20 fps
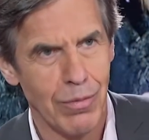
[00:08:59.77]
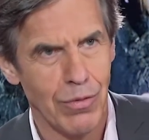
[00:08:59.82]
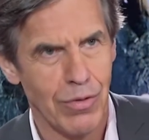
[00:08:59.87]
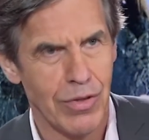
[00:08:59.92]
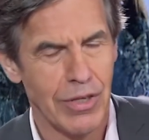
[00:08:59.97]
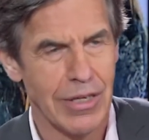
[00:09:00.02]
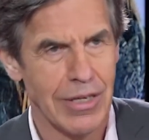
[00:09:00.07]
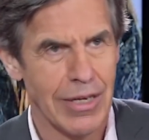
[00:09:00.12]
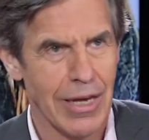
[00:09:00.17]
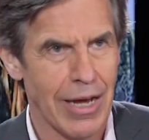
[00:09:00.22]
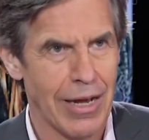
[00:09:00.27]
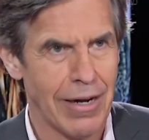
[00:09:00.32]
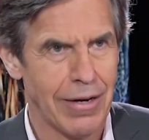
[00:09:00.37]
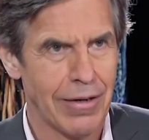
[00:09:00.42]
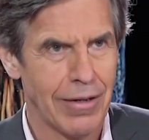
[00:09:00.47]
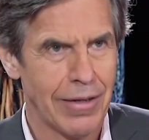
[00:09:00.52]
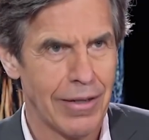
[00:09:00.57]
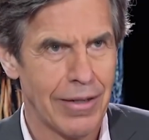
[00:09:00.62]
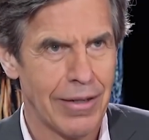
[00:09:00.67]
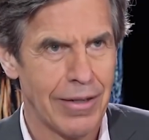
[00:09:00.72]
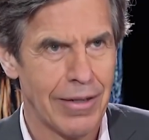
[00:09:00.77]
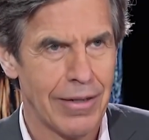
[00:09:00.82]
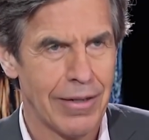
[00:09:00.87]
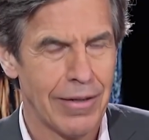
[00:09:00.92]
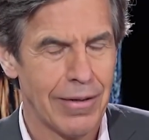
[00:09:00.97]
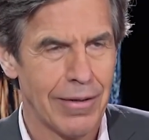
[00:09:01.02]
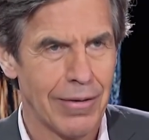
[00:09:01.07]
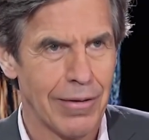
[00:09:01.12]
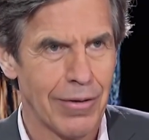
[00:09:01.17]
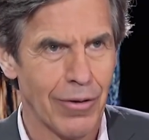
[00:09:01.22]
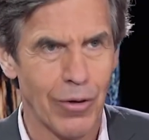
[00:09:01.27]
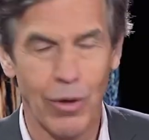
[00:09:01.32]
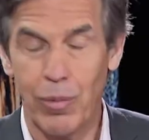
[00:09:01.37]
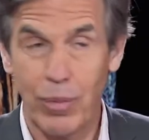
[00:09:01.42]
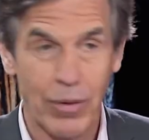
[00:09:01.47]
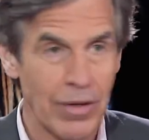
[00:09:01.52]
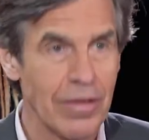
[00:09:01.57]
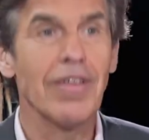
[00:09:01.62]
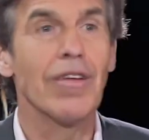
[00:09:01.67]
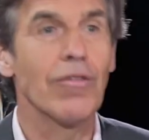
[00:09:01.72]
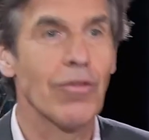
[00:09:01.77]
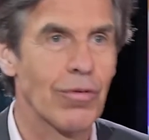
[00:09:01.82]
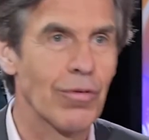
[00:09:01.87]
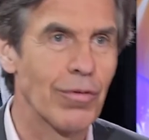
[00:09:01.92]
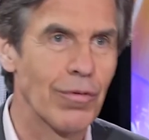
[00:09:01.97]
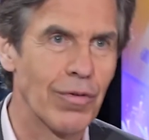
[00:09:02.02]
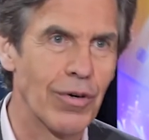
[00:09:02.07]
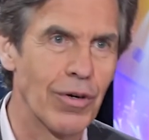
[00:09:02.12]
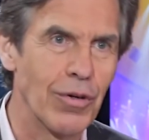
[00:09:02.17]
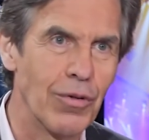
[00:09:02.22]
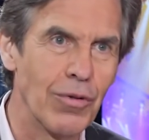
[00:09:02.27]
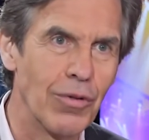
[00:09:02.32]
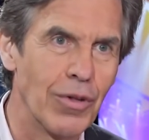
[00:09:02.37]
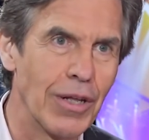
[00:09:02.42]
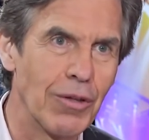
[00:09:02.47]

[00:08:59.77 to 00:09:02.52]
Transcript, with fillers: musical représente souvent une